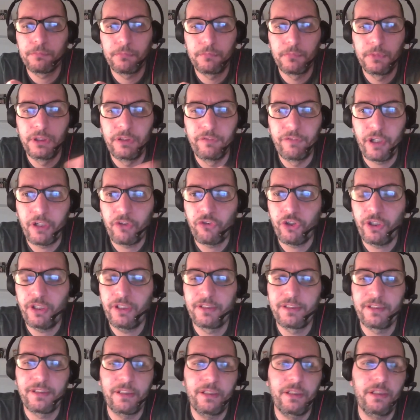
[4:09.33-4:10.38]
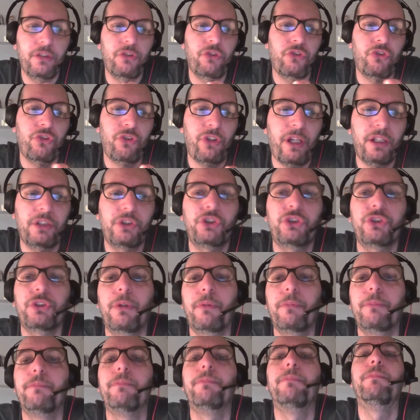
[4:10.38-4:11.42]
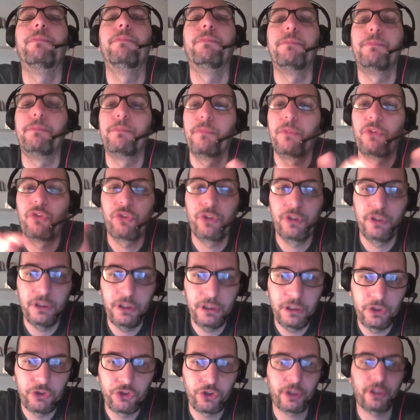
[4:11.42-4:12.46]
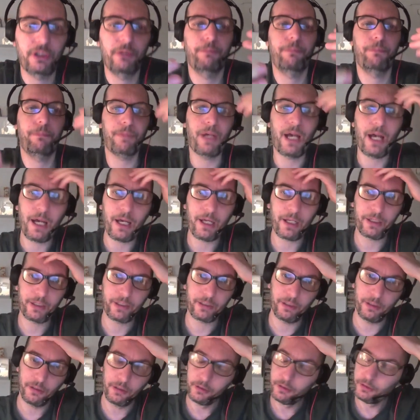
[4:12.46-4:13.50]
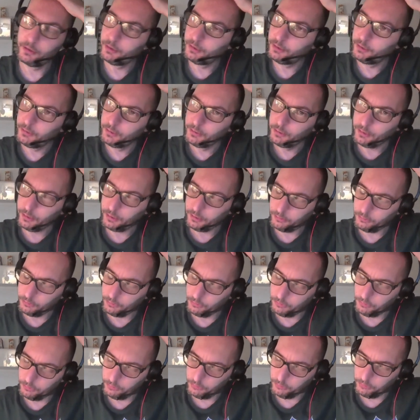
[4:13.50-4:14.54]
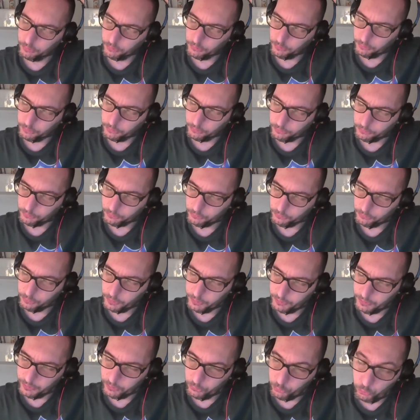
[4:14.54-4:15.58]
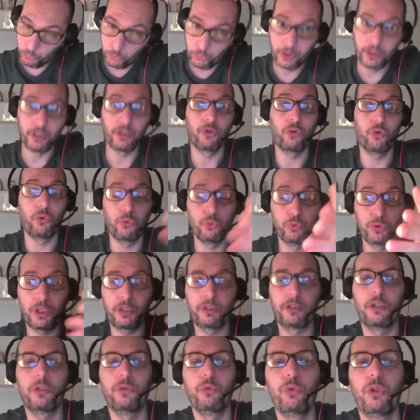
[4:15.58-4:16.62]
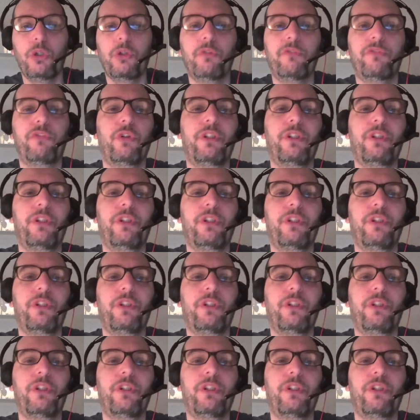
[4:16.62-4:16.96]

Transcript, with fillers: Divergenze, Sasha, um, si dice che pare che eh, le due o una delle due non